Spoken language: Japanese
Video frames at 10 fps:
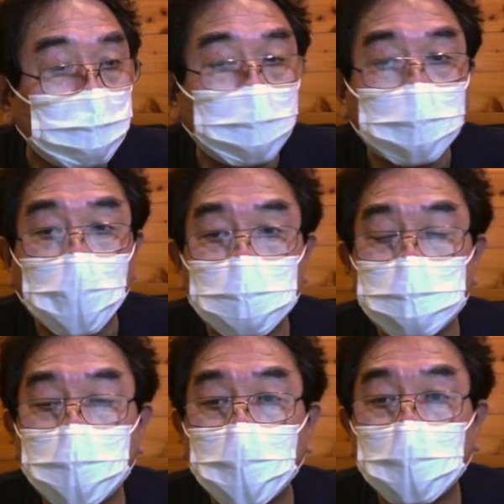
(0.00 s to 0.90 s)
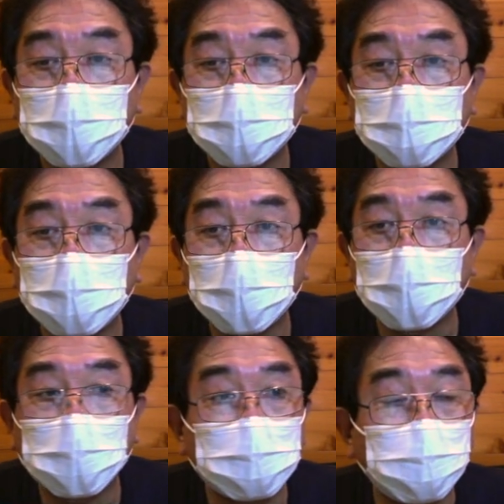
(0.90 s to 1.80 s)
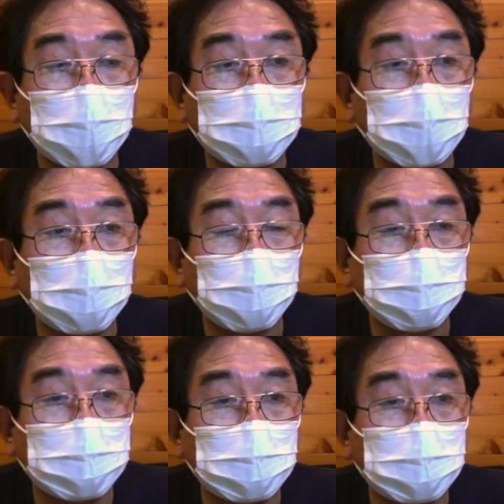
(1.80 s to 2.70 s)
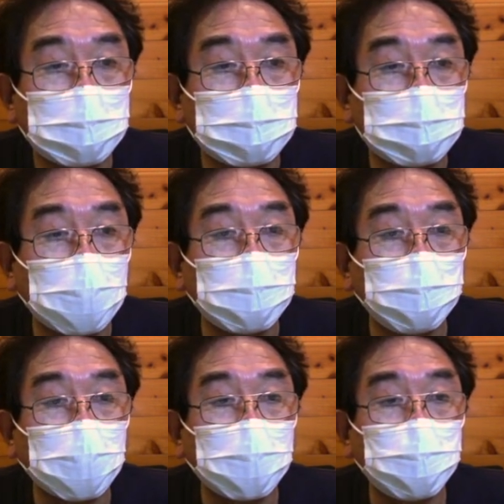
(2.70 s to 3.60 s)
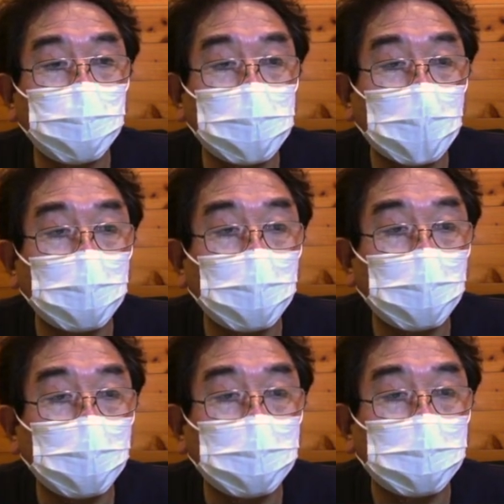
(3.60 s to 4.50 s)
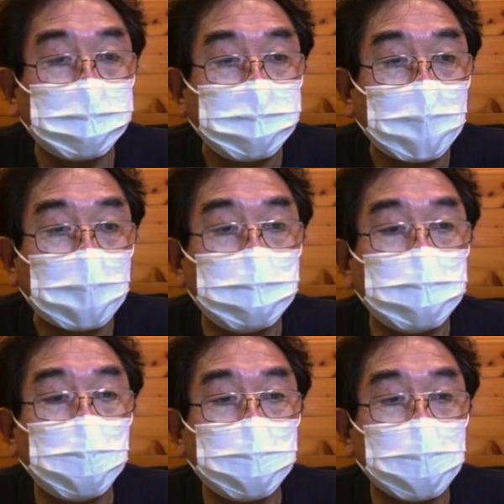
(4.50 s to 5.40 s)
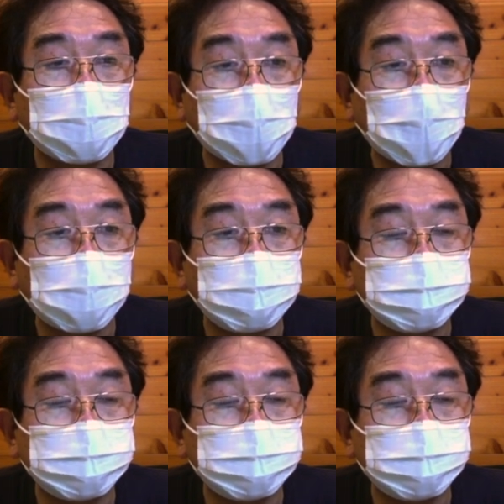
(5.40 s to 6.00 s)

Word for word: そういえば台風前って、岩名って砂利を大量にね、胃袋に入れて、